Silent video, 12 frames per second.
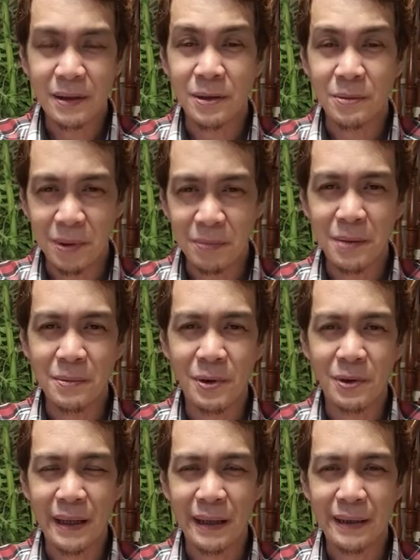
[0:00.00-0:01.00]
Yung bibig
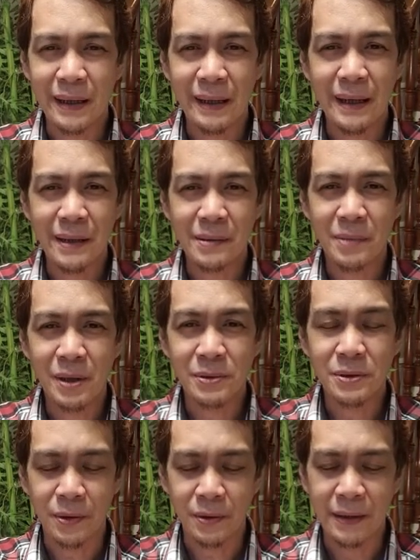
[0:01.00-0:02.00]
mo ay kailangang
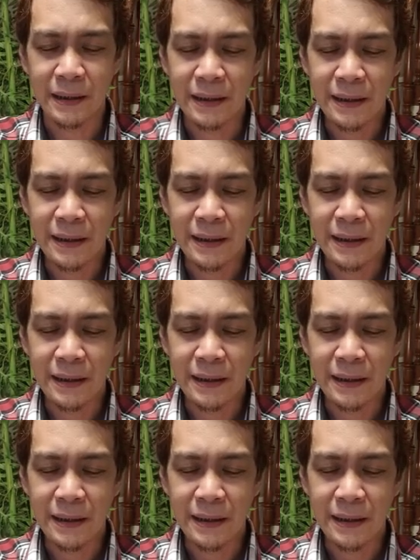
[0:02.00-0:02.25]
makontrol.